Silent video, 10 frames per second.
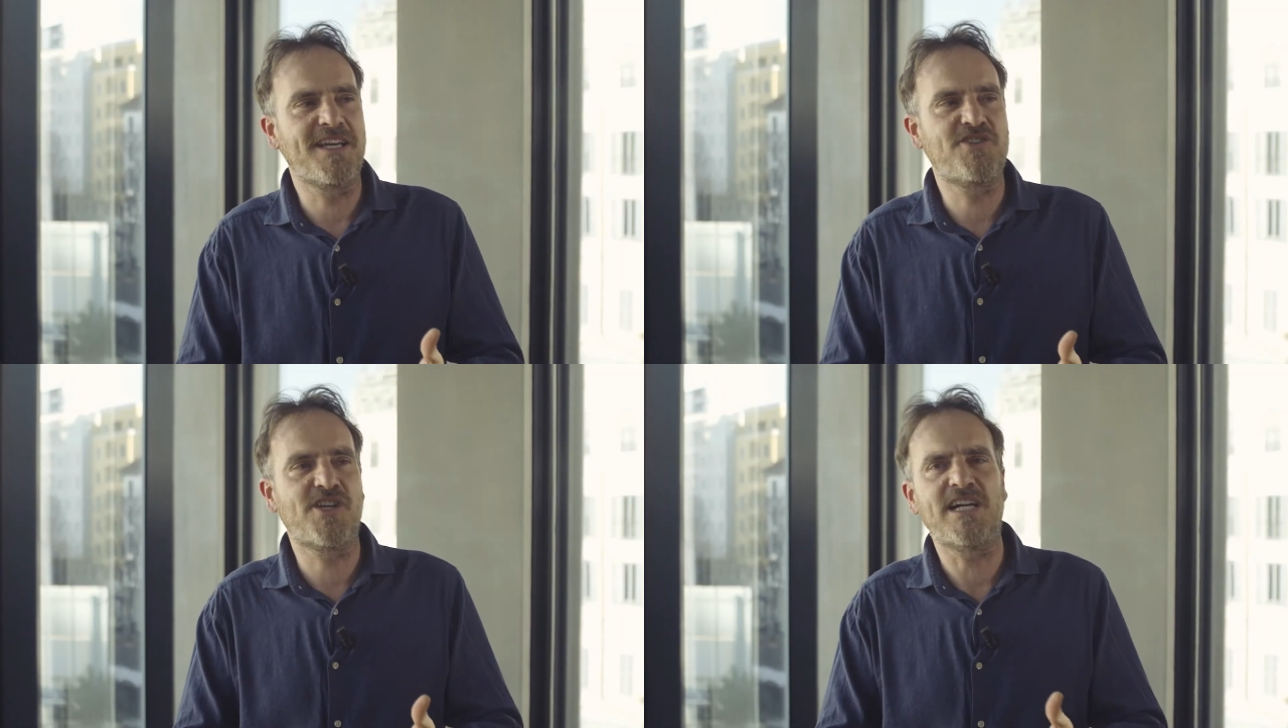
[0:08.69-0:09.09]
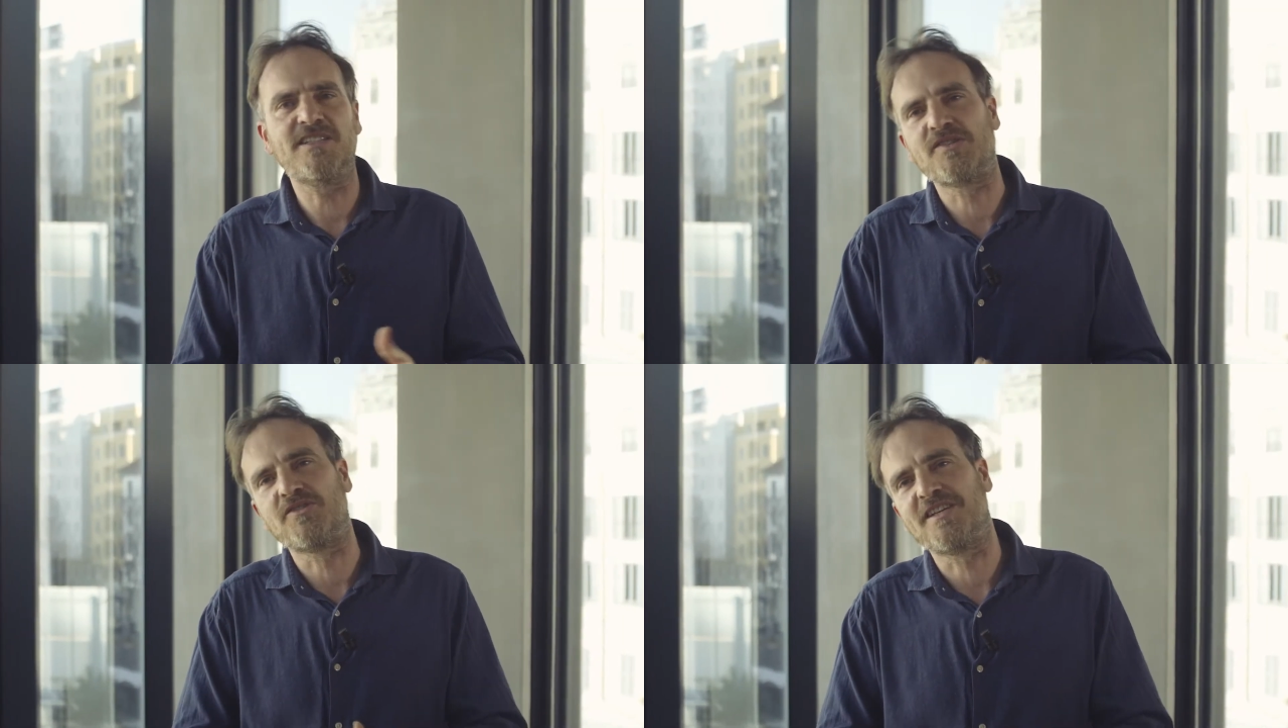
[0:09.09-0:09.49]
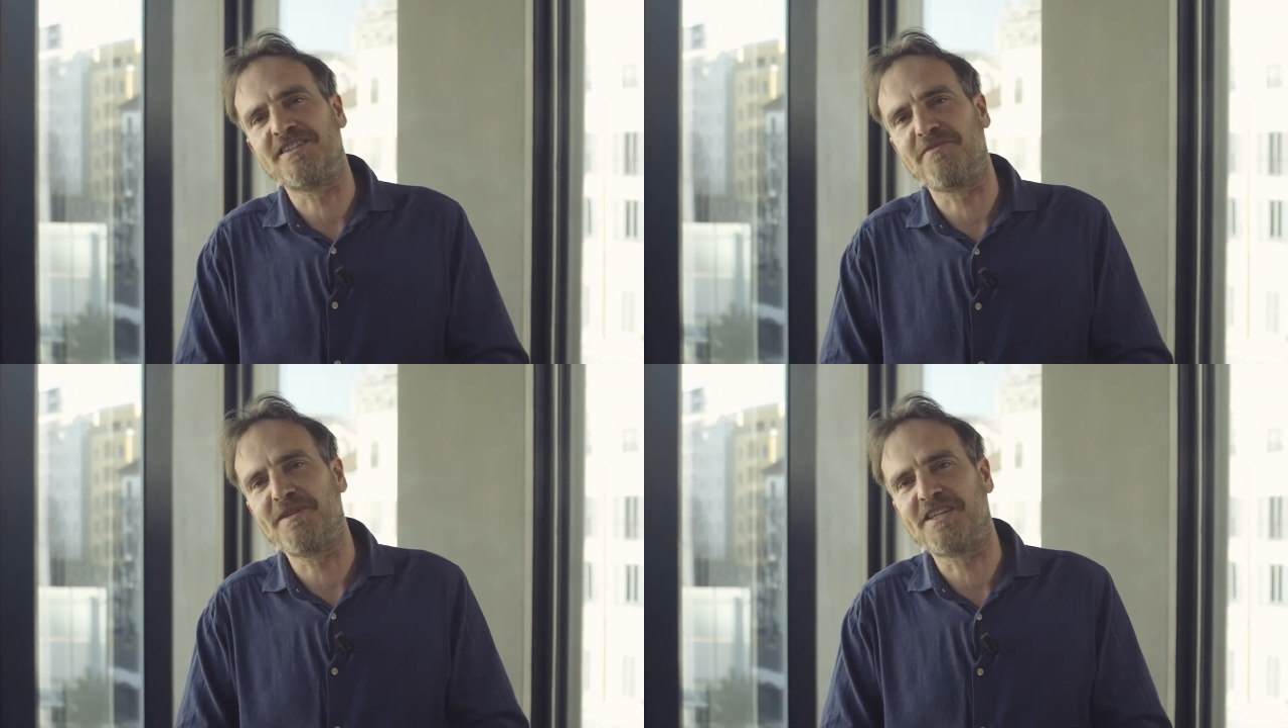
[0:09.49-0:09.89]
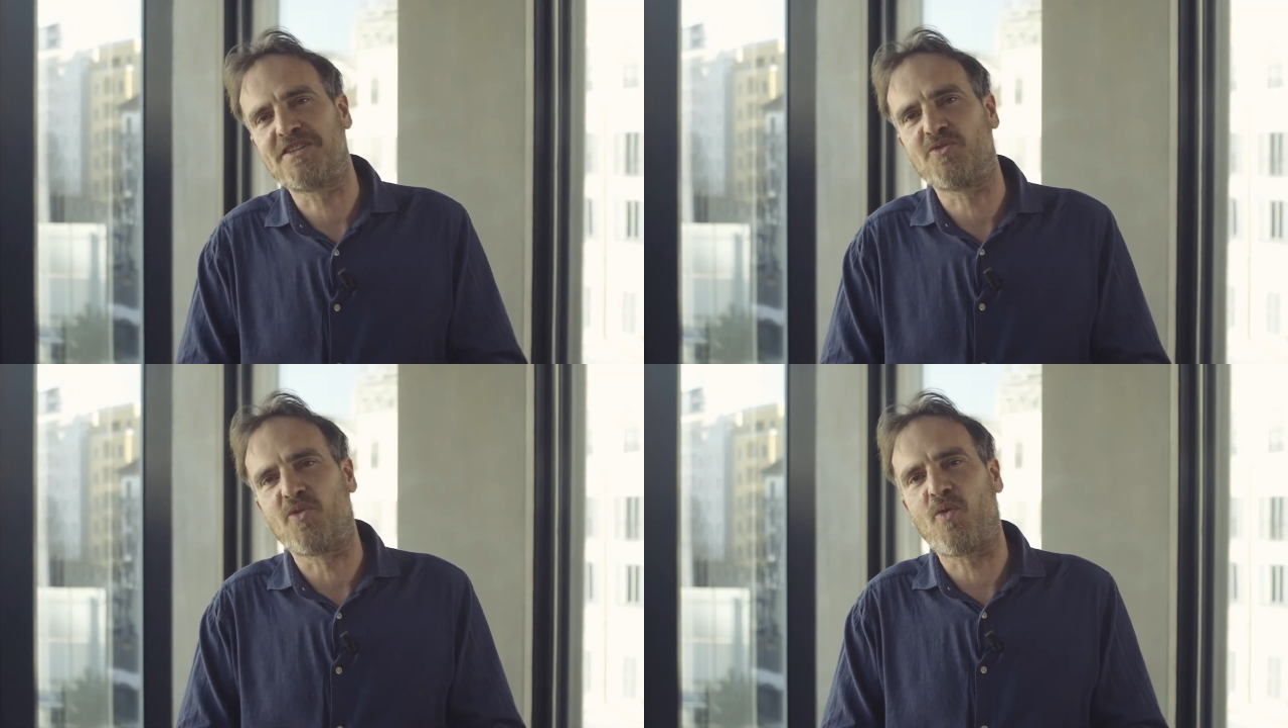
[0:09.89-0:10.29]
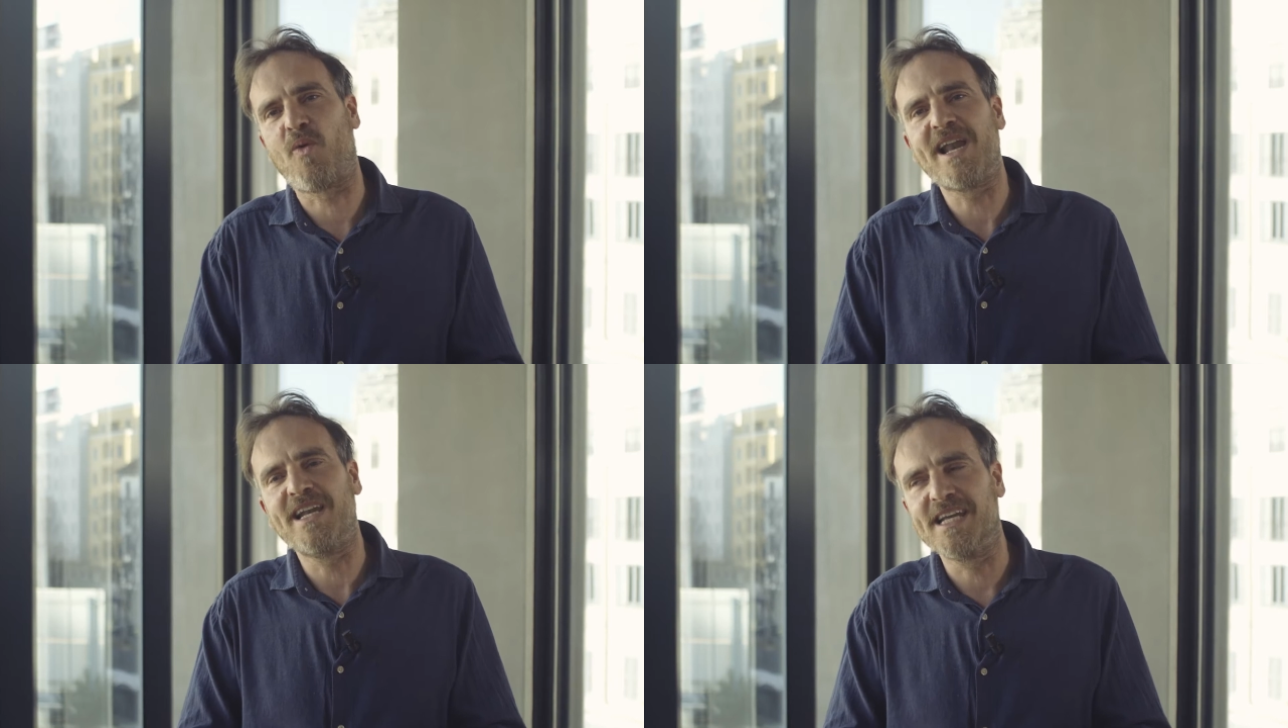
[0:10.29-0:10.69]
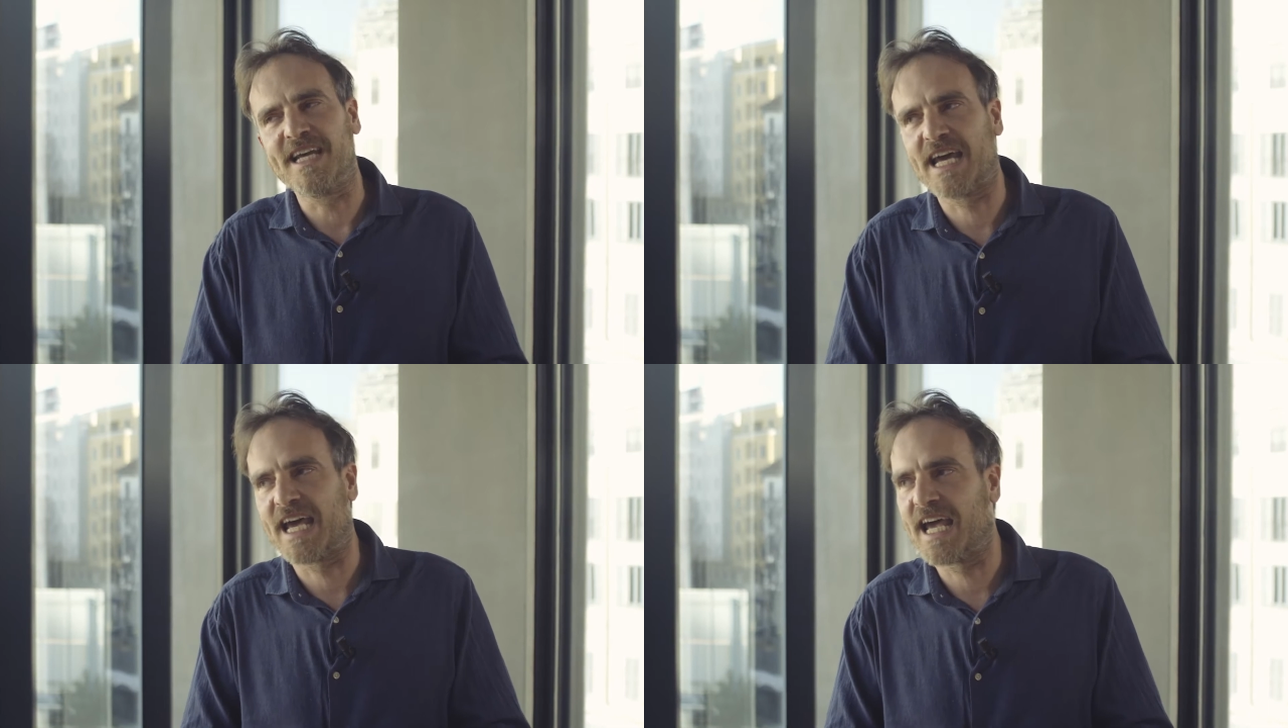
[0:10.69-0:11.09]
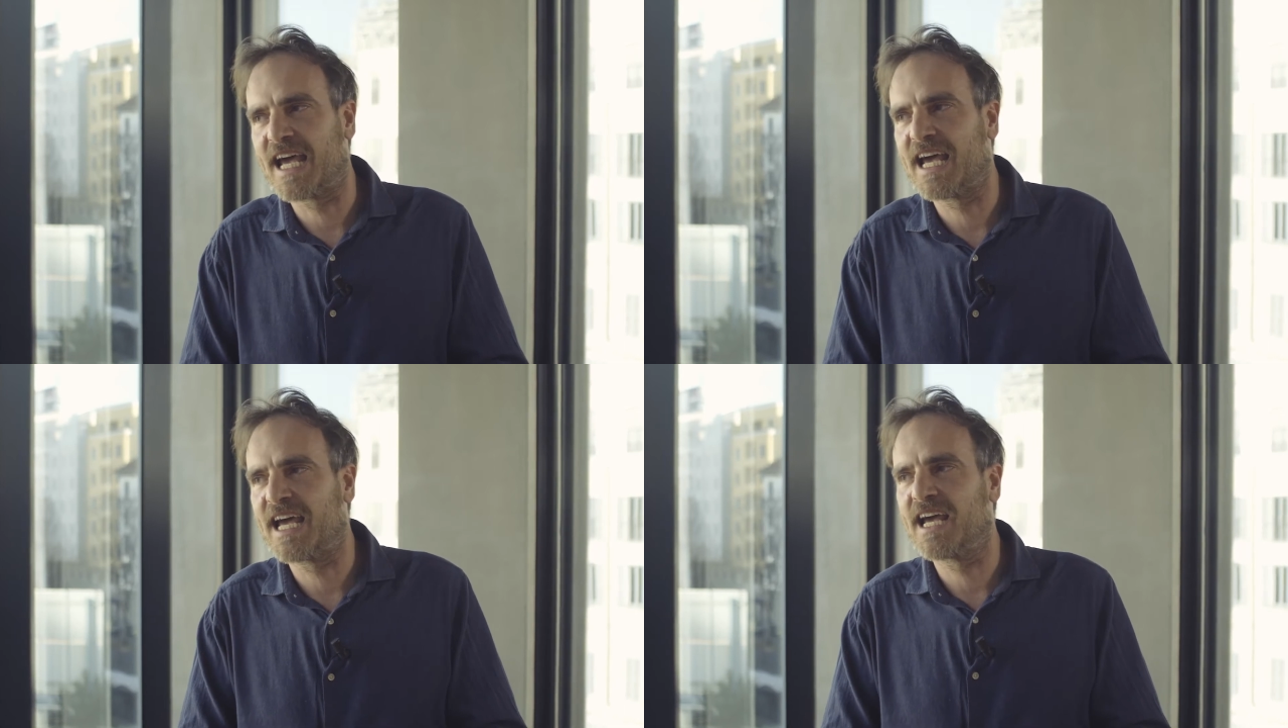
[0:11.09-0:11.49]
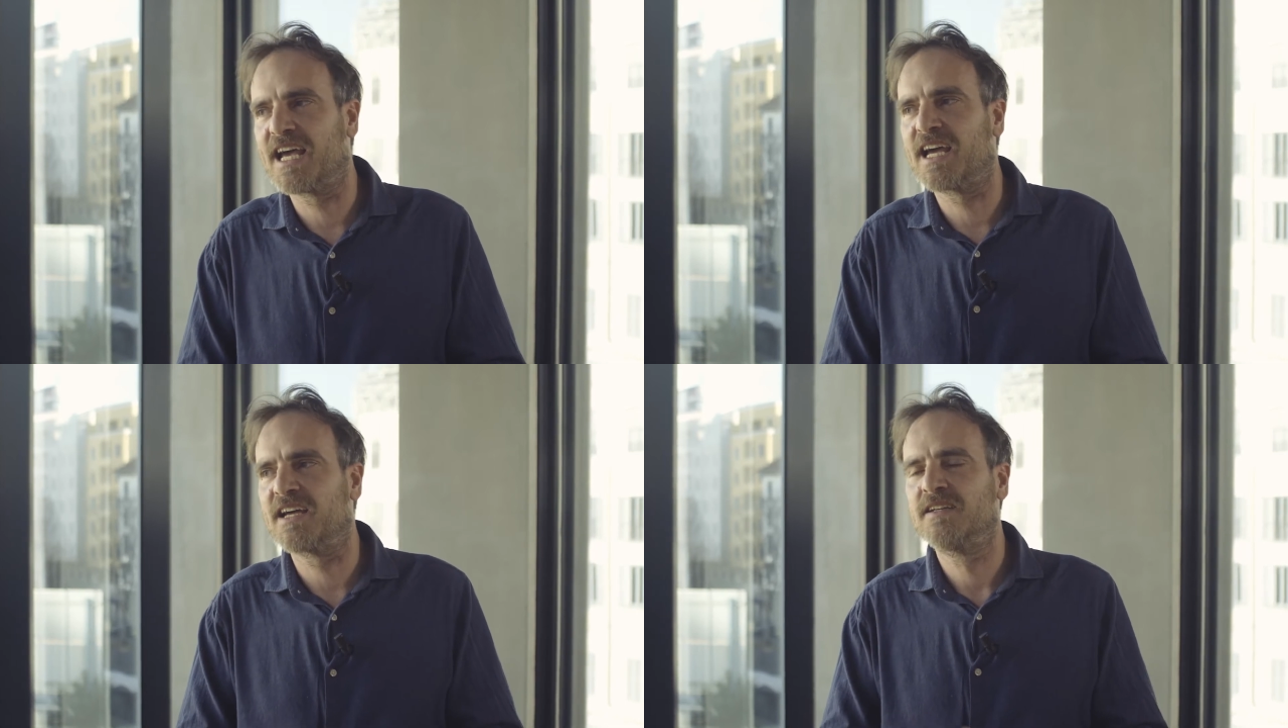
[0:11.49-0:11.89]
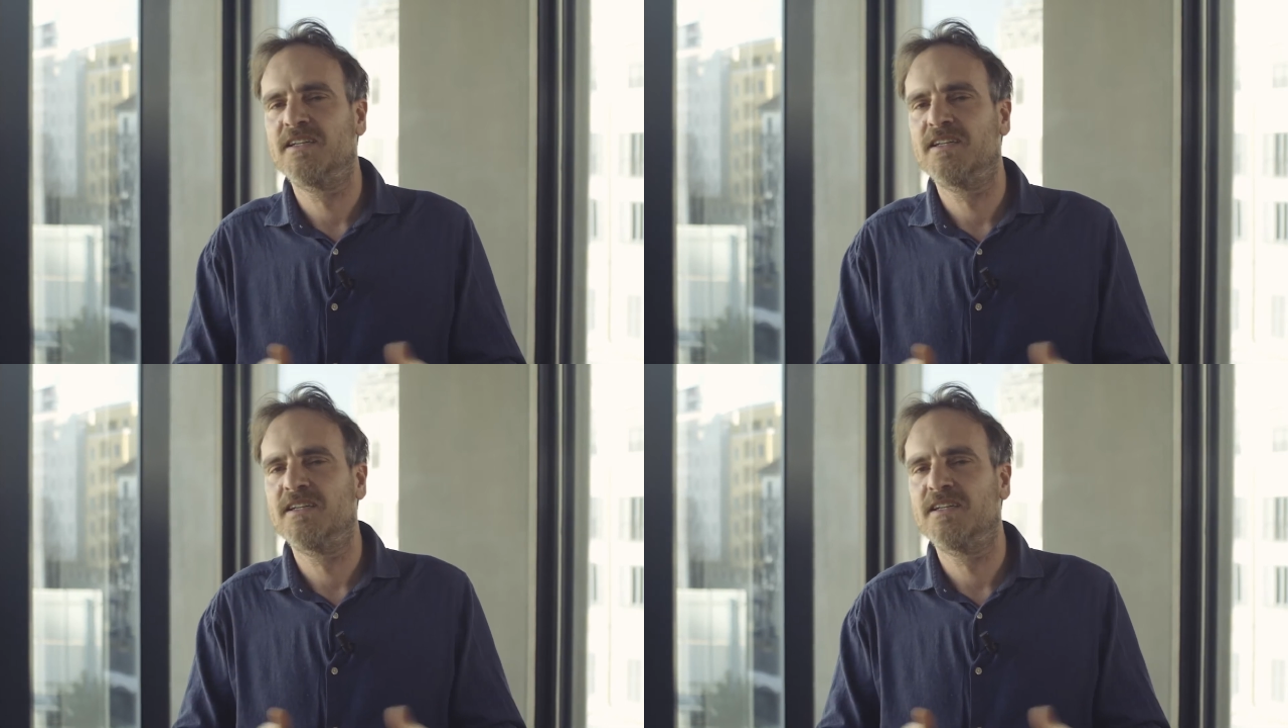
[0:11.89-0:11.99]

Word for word: I giganti sostanzialmente sono quelli che